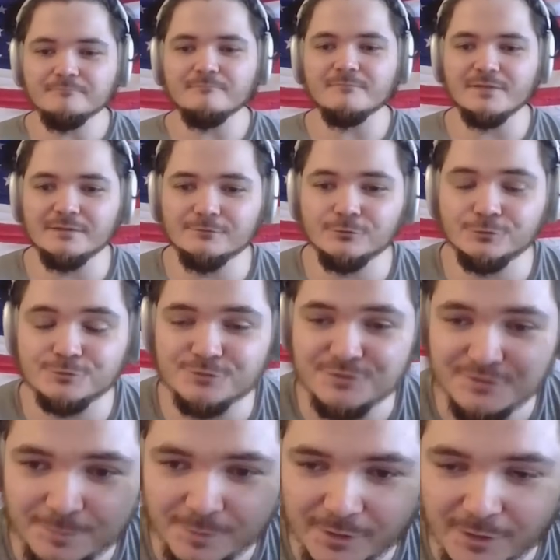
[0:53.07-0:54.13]
Ну, то
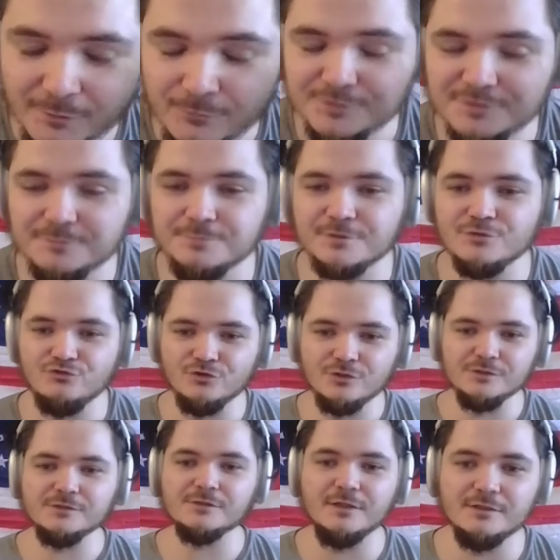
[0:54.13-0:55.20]
есть, по какой-то
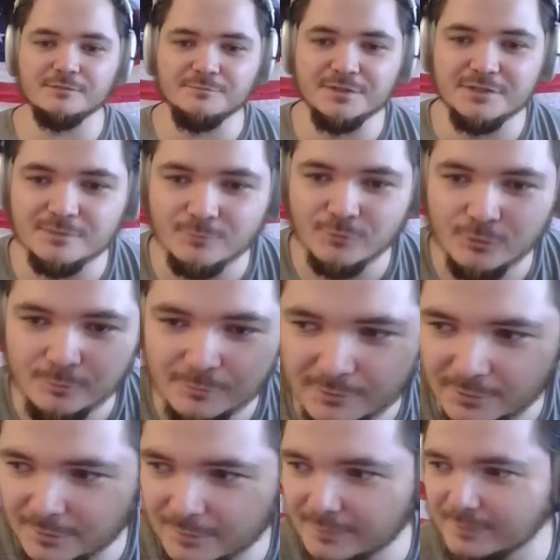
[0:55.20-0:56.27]
причине, как минимум,
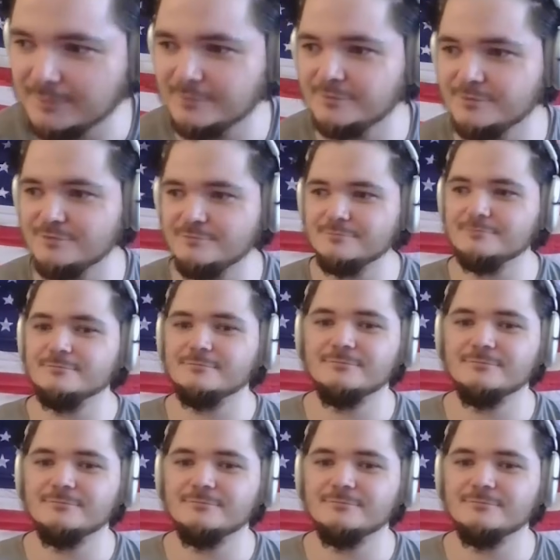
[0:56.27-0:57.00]
э,